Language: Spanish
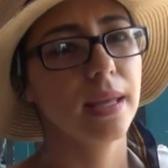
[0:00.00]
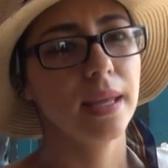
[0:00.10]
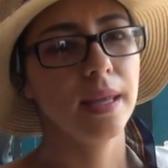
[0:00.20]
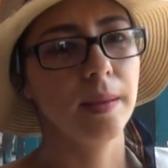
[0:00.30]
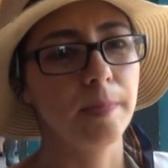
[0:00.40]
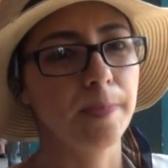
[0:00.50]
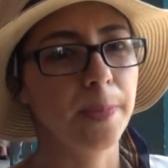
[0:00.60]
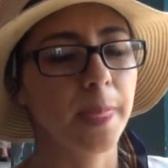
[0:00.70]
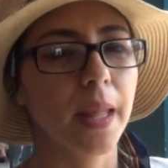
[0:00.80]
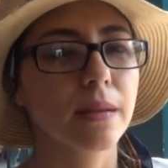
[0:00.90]
y
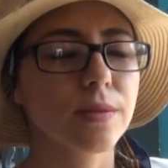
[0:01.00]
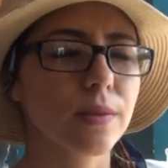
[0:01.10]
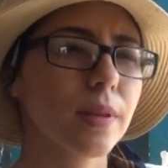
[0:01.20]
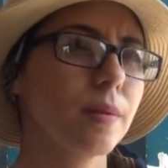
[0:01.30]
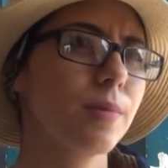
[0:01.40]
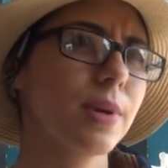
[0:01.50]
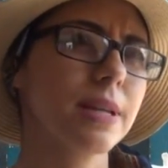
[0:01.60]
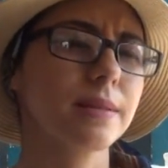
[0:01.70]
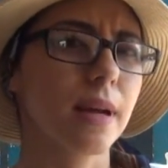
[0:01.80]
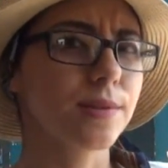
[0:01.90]
mm, son de muy
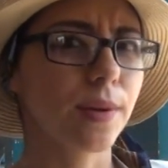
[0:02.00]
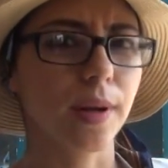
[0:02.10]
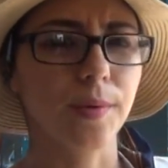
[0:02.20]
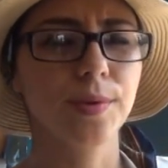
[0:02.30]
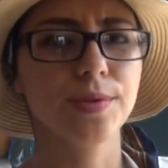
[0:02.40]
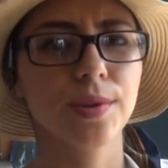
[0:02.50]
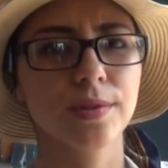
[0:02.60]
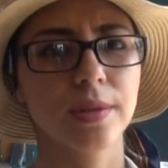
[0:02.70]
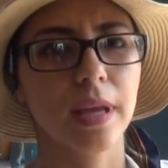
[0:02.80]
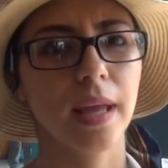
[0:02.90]
escasos
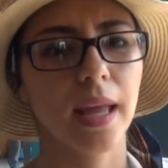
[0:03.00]
recursos.